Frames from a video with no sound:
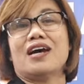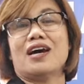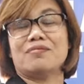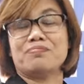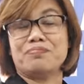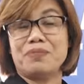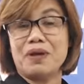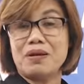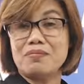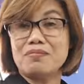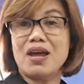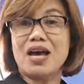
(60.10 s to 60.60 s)

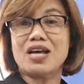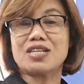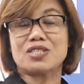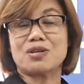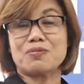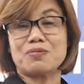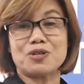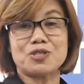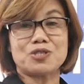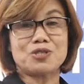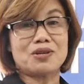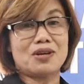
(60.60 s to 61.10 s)
yan, PM lang
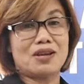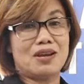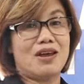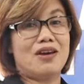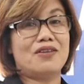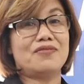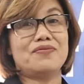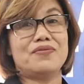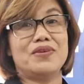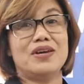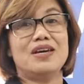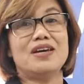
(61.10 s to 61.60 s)
sa personal
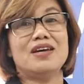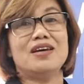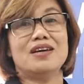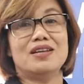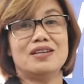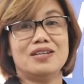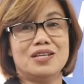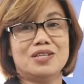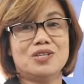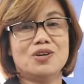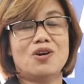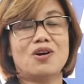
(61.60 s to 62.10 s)
FB
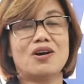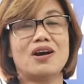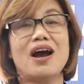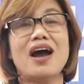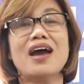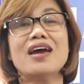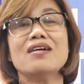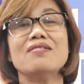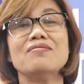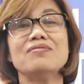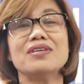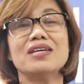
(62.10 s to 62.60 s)
ni Doc.
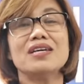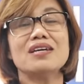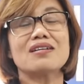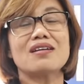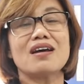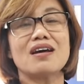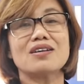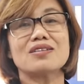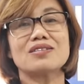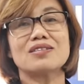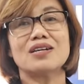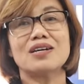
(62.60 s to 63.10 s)
IMG
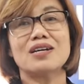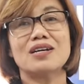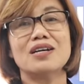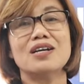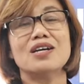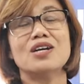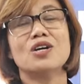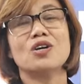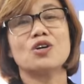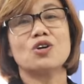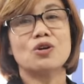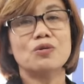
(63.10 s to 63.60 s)
Rockstar
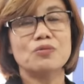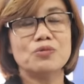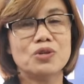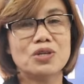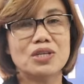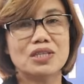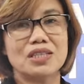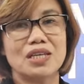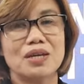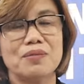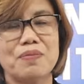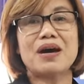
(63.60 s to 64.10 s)

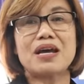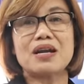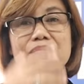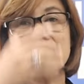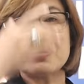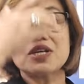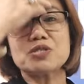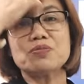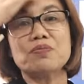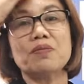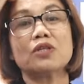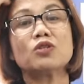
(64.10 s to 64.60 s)
Community para
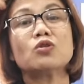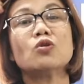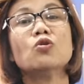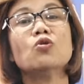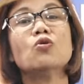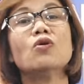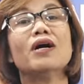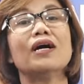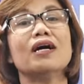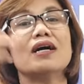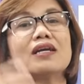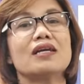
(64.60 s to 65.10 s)
mas
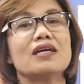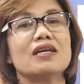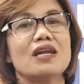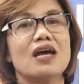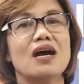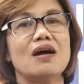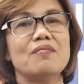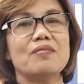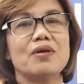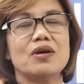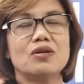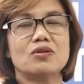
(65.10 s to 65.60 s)
matulungan ka rin
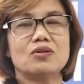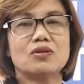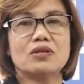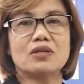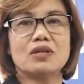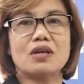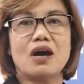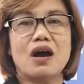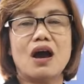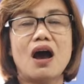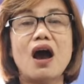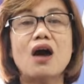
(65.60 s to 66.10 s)
namin
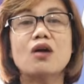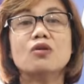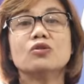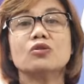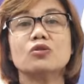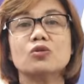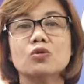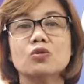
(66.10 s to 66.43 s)
on how